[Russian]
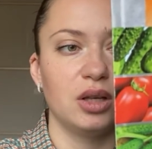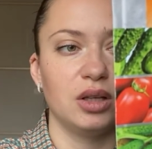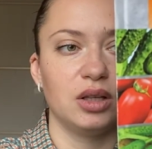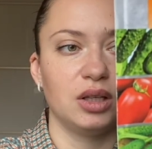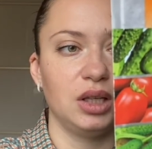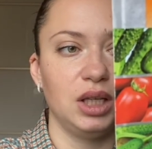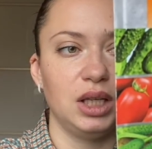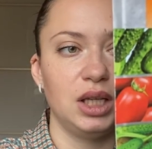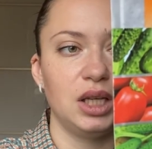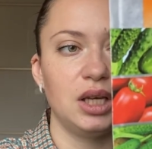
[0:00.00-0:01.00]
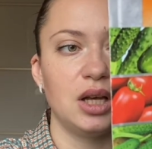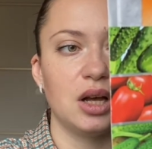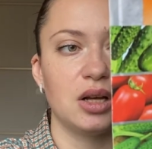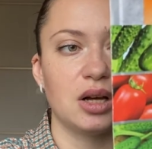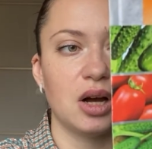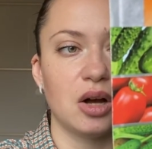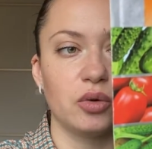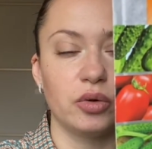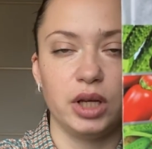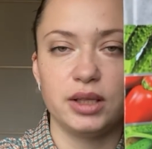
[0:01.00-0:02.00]
Э, и э,
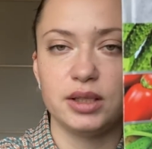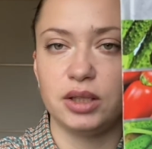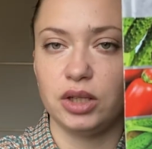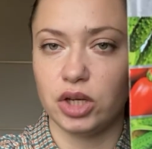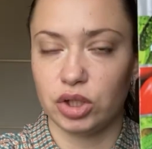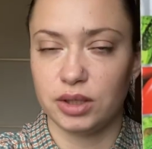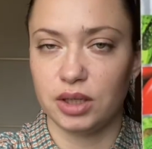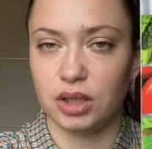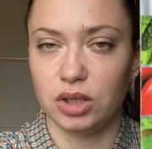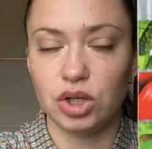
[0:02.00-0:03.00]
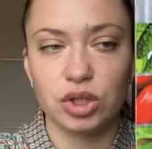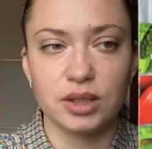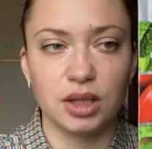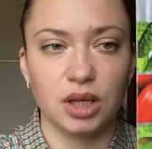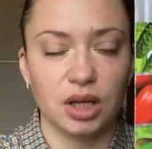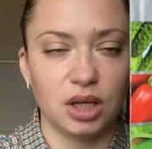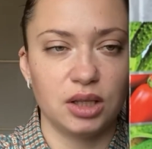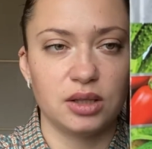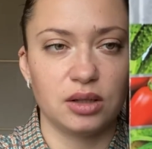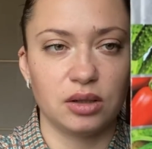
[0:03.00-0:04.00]
огурец Нежинский. Нежинский
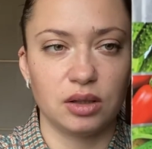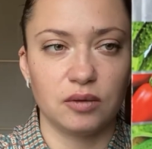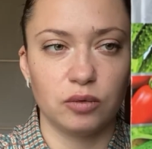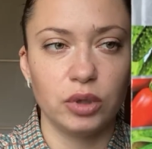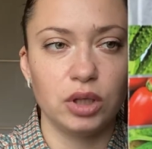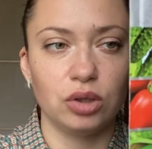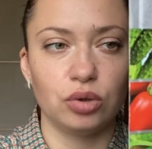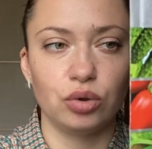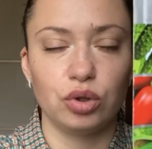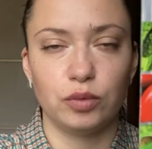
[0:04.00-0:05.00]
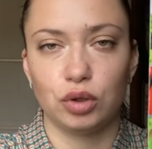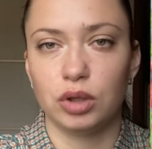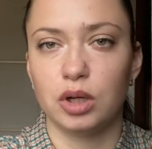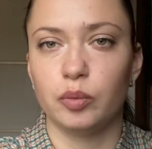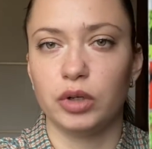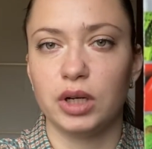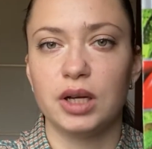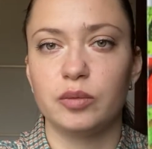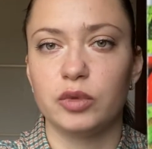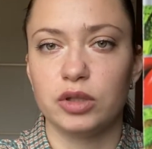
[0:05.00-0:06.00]
это сортовой и тоже
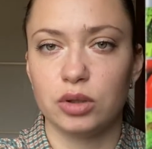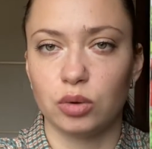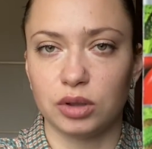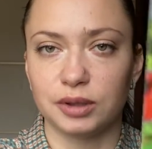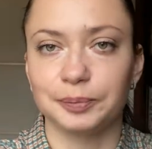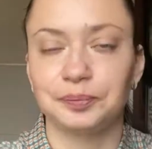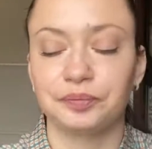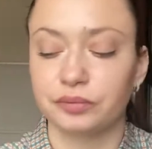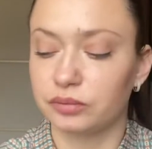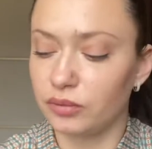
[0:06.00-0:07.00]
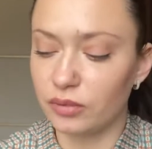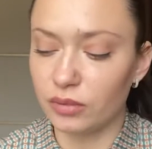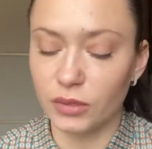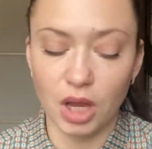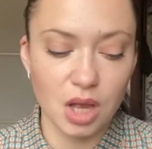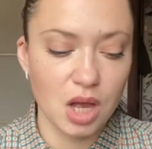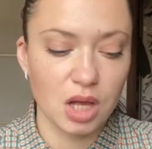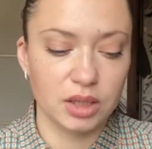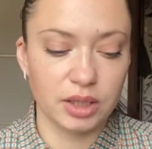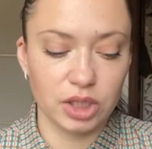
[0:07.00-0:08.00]
пчелоопыляемый сорт.
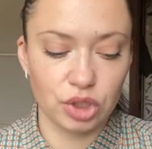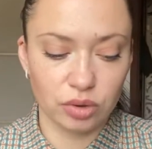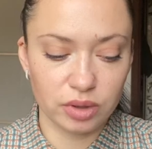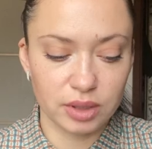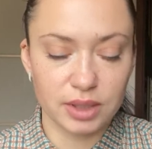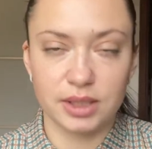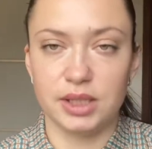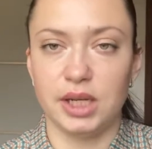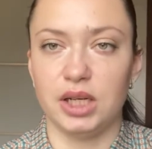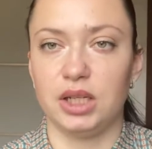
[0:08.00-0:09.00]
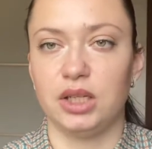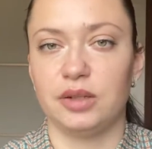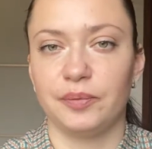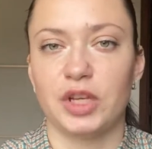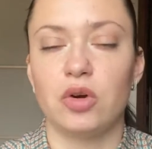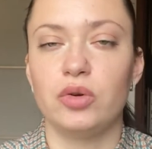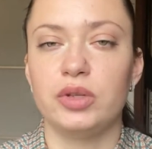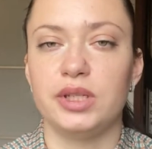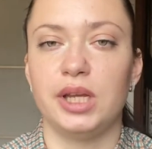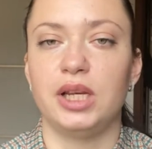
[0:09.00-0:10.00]
Насчет зелени.
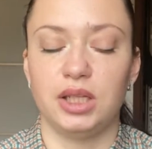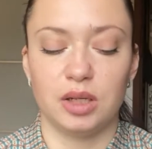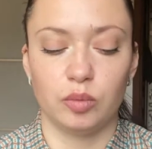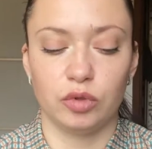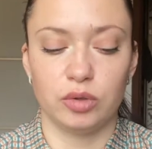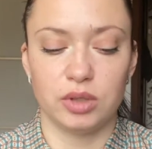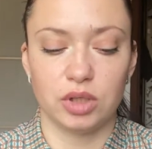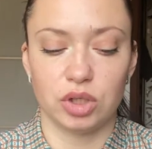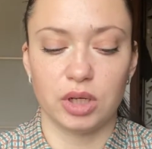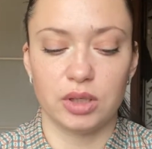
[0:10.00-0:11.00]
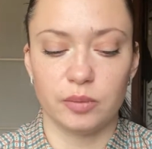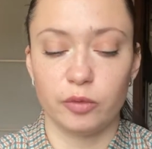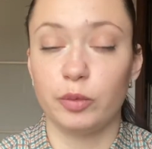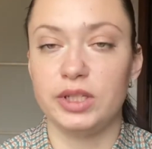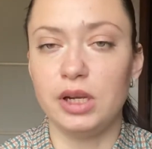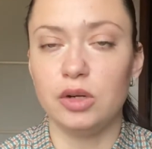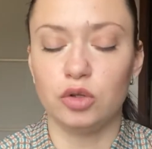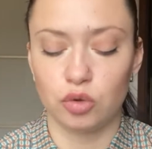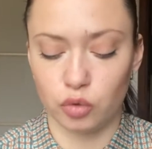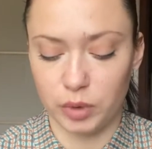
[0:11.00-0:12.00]
Какую зелень я буду сажать? По
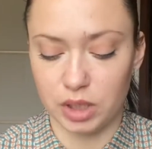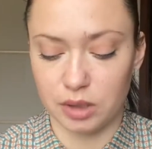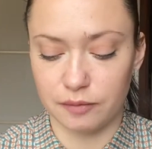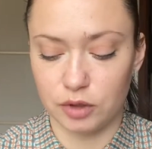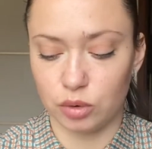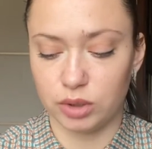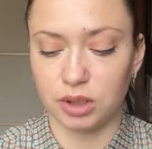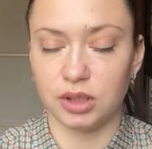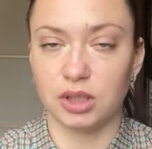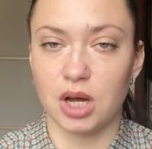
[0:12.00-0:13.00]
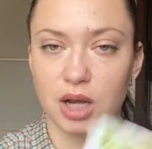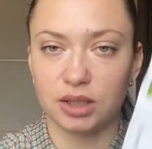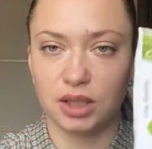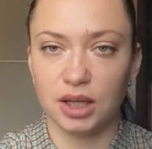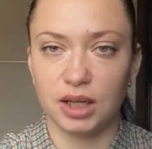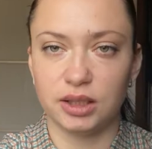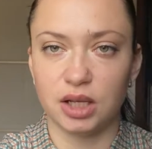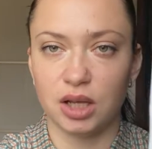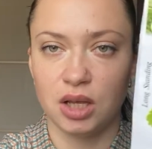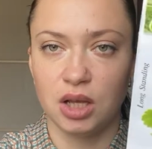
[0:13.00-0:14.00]
зелени у меня все стандартно.
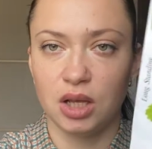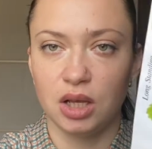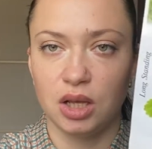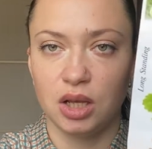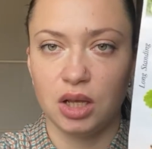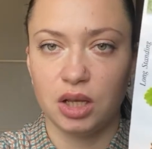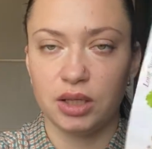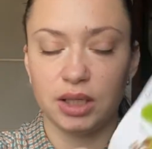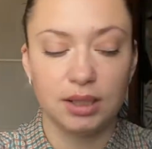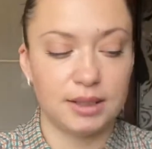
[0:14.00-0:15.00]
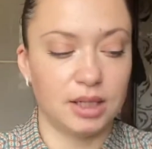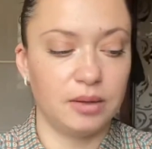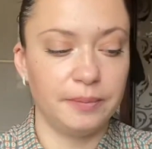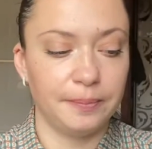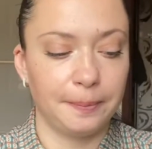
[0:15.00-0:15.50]
Это кинза,